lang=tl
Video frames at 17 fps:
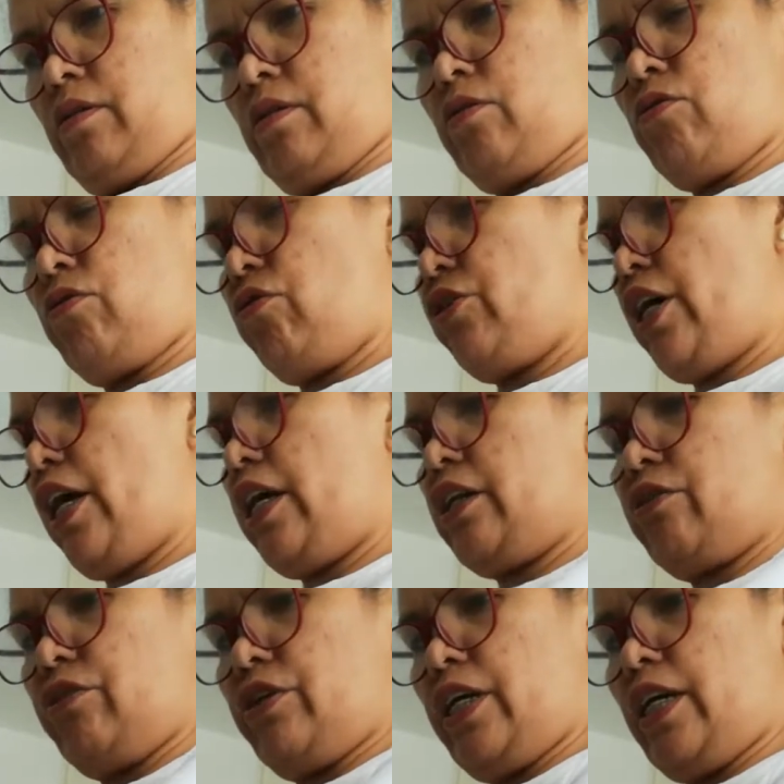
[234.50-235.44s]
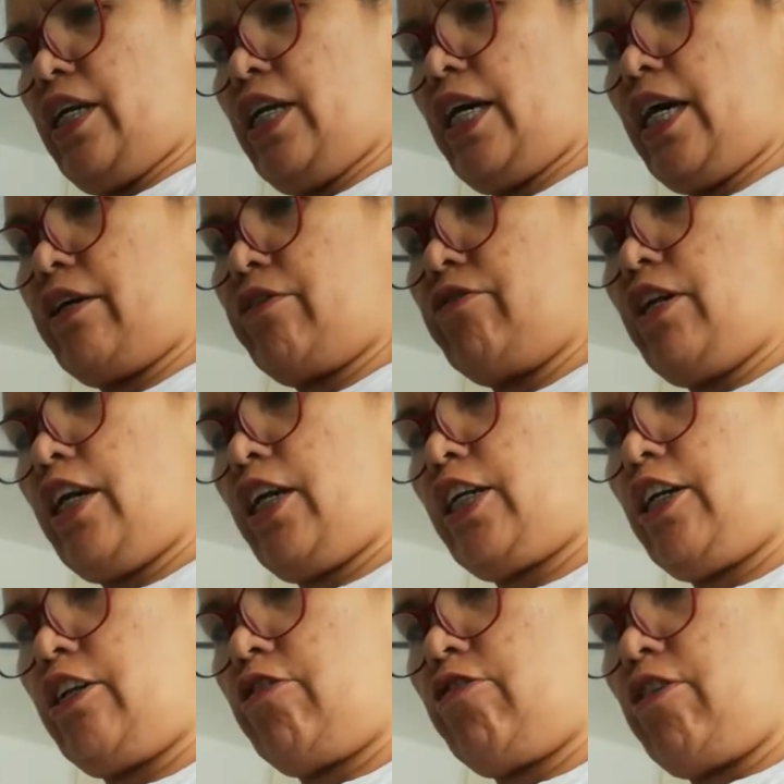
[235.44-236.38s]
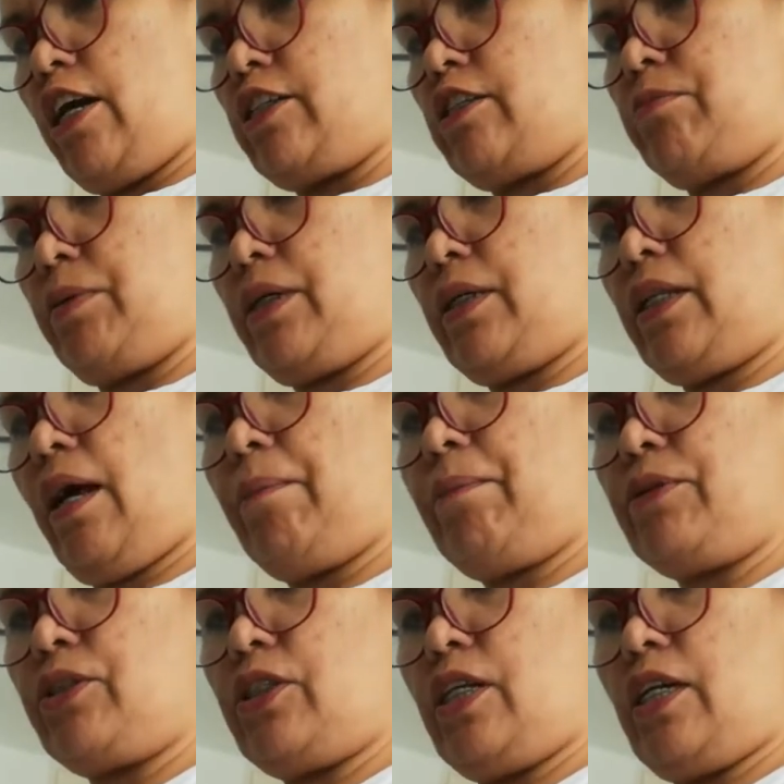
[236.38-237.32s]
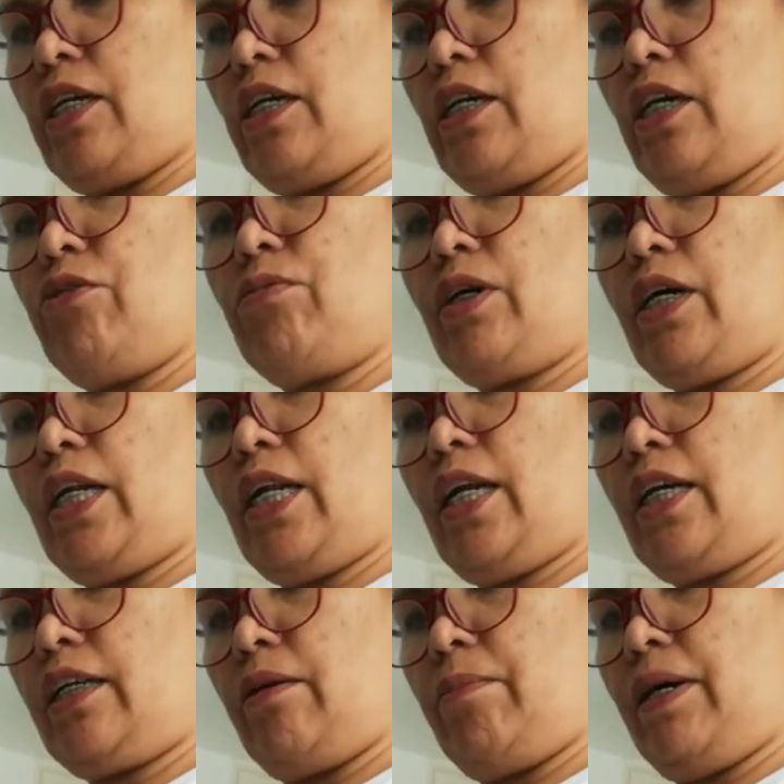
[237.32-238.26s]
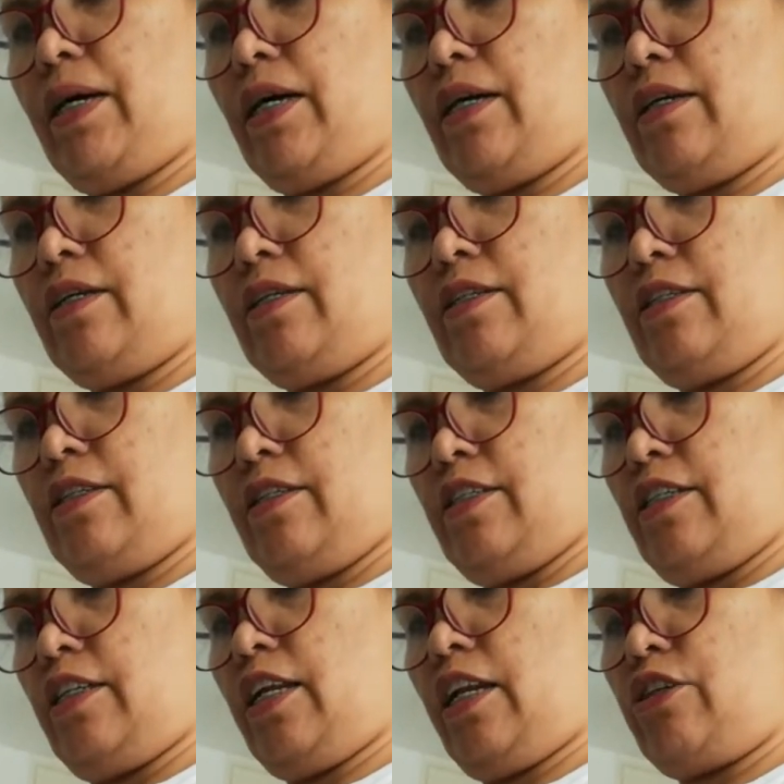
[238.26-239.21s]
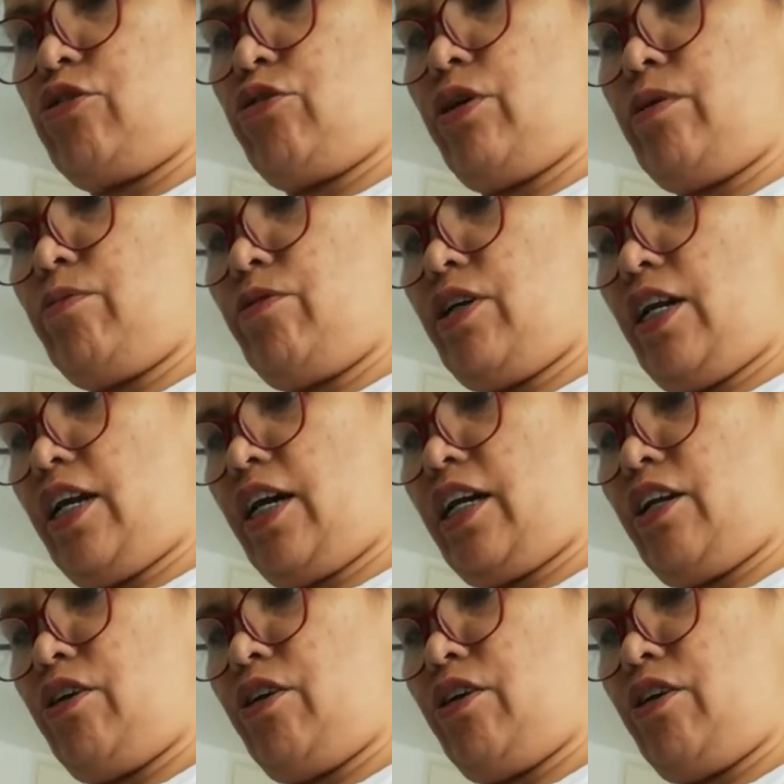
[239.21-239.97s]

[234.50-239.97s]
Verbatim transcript: mumuyain ko, di ilagay ko na lang dito guys. Pagkatapos, di inom ka na lang, di ba? Diretsuhin mo na lang